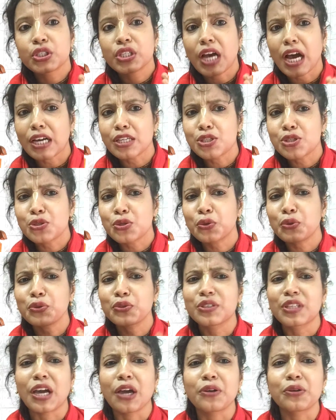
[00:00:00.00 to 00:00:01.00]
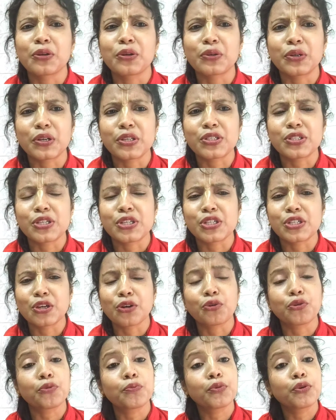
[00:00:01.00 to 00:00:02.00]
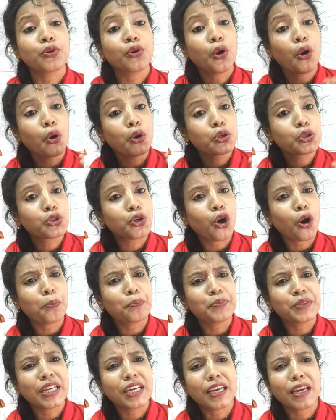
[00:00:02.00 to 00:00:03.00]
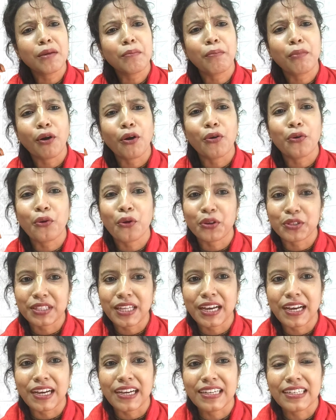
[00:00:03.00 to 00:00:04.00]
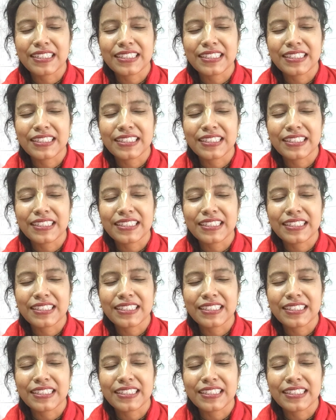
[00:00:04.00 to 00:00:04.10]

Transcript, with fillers: শাস্ত্র অধ্যয়ন করার চেষ্টা করব সব থেকে বড় কথা